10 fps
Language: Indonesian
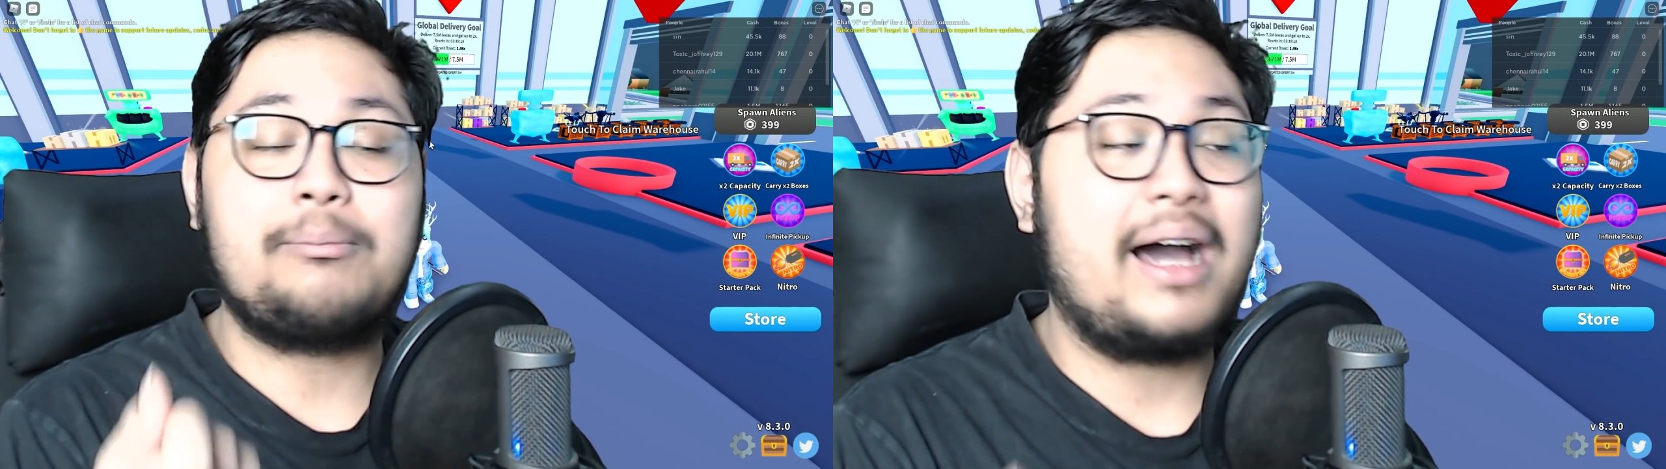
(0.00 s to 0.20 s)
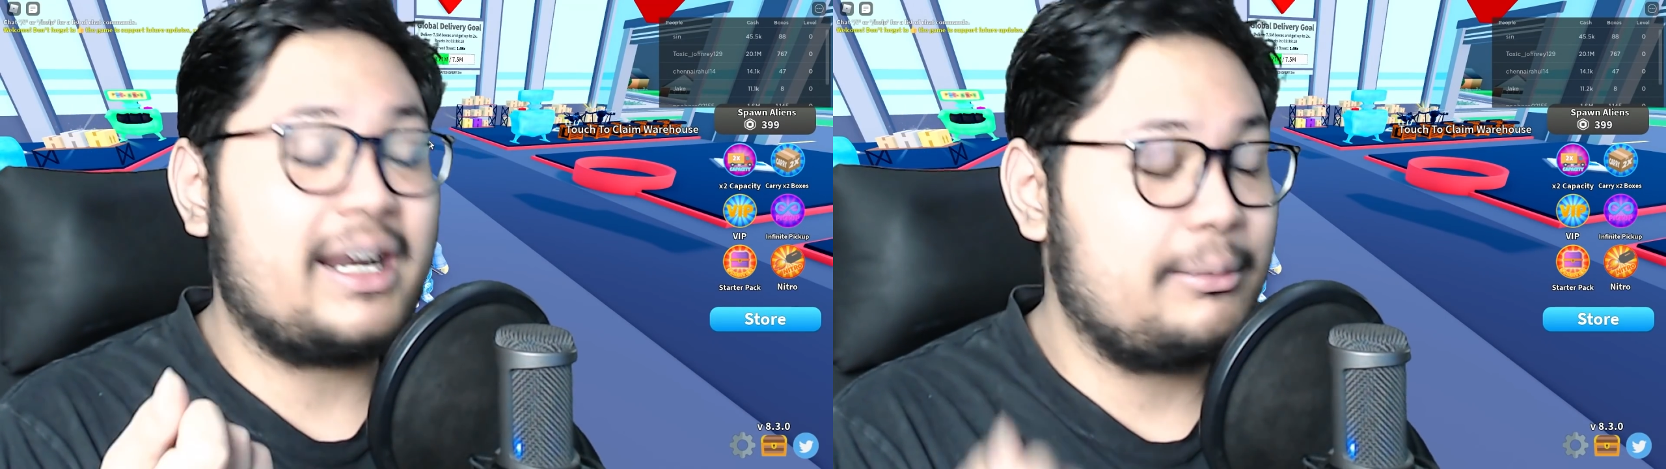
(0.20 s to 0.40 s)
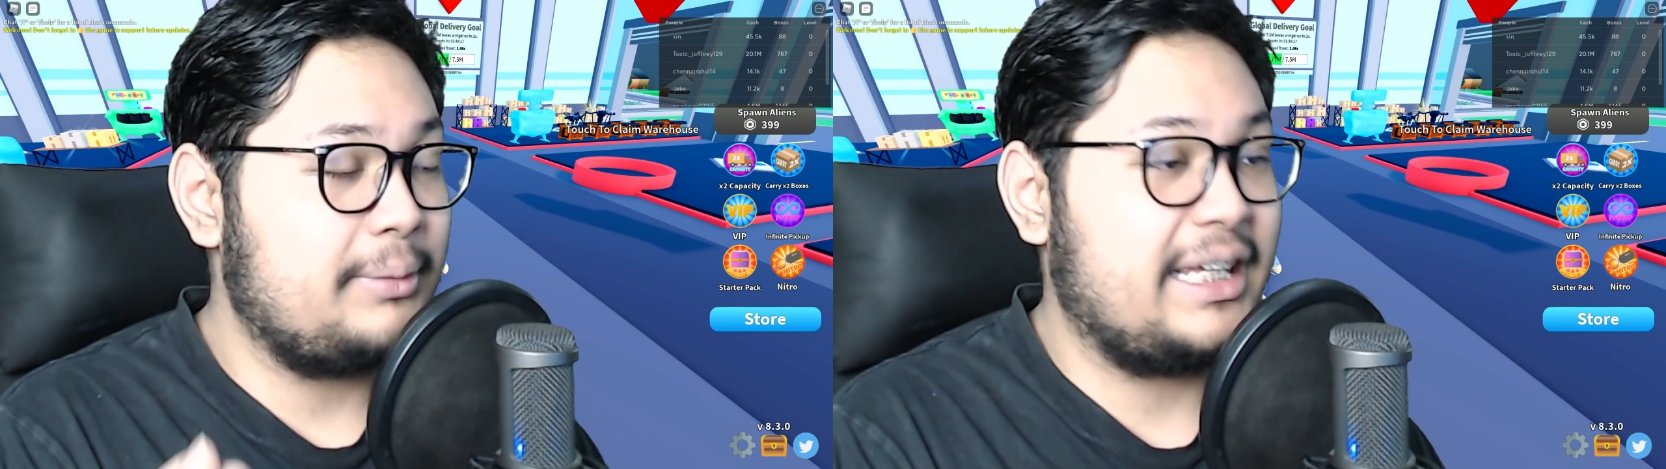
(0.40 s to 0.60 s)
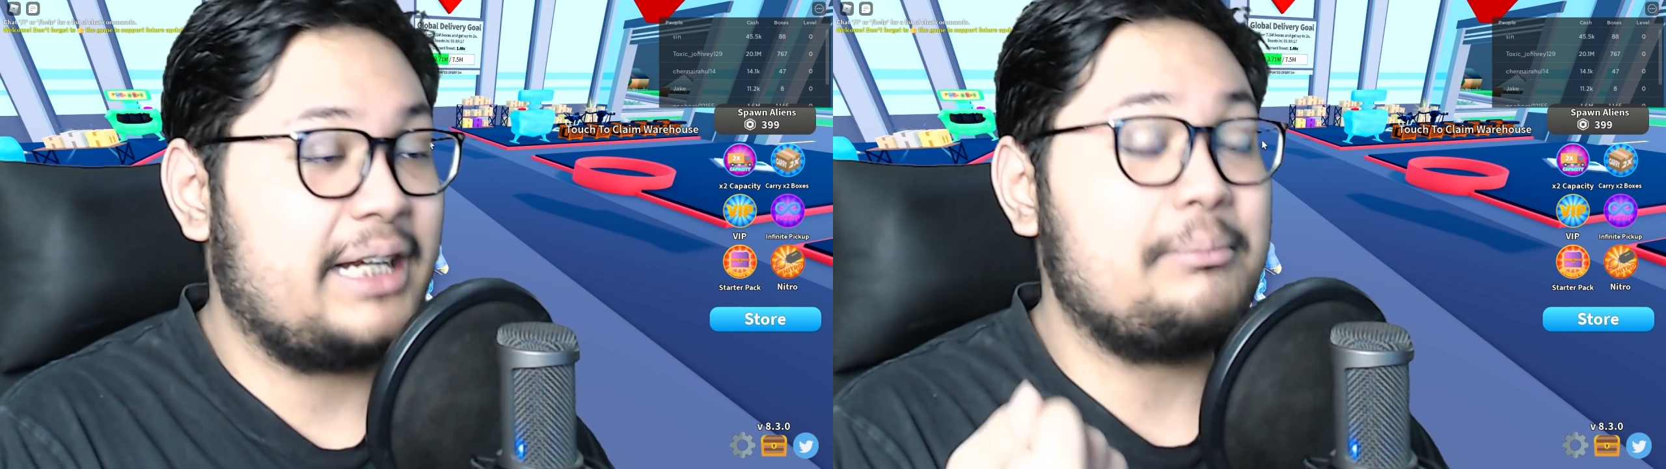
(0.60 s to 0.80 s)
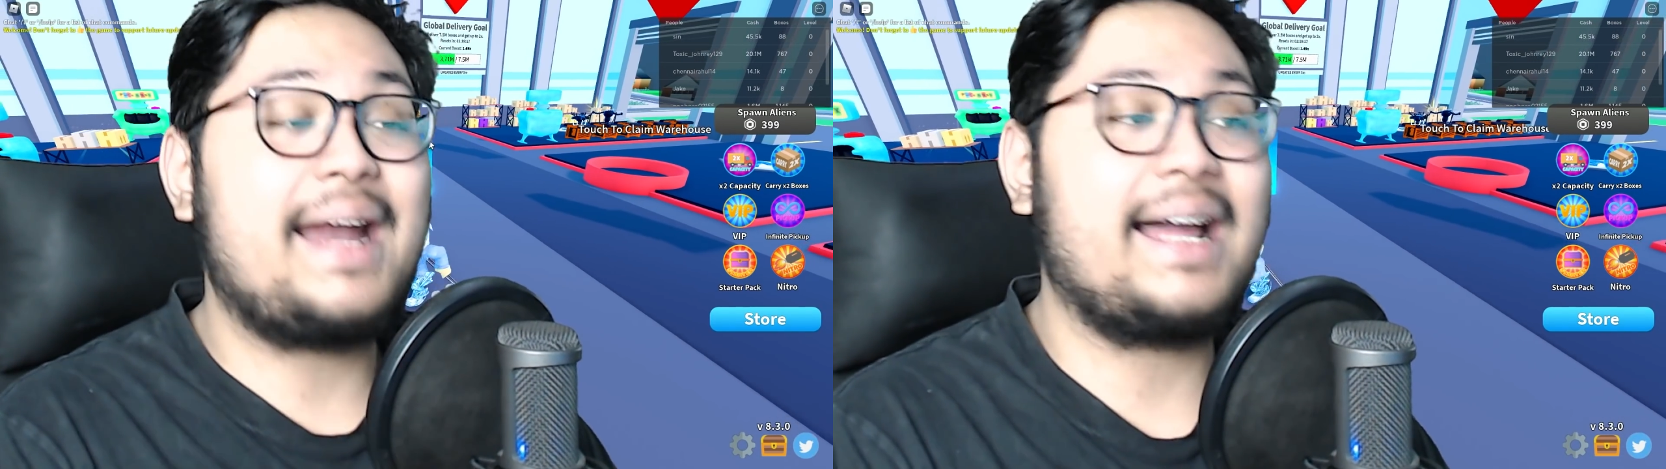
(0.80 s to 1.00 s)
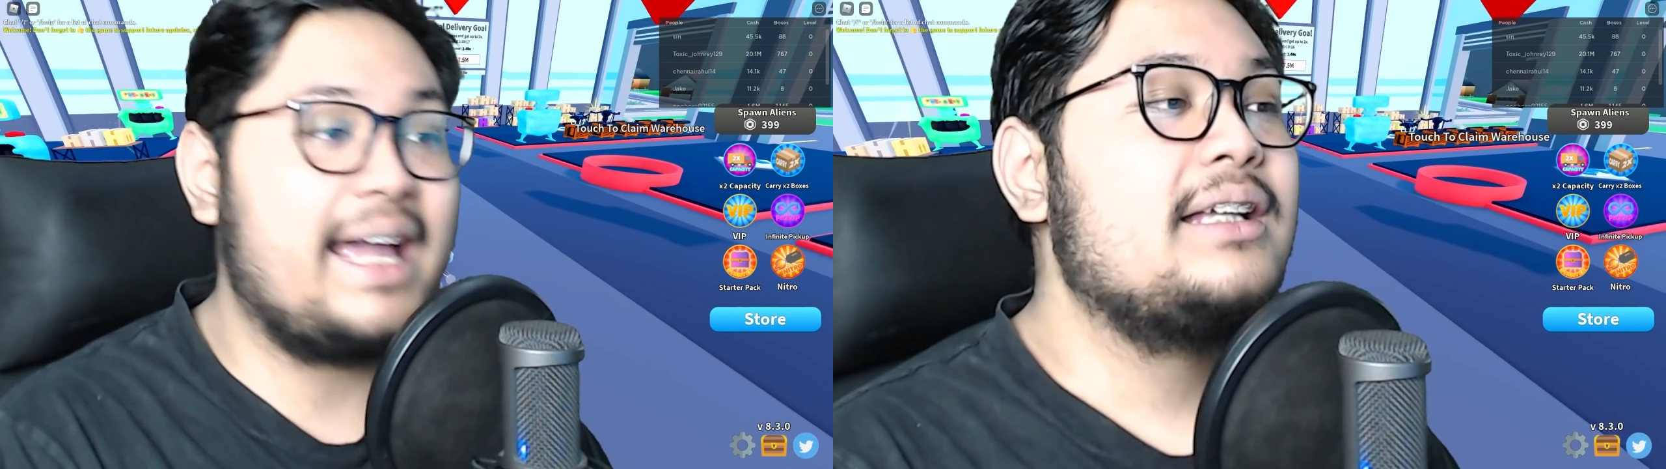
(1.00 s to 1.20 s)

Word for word: barang pengirim barang ya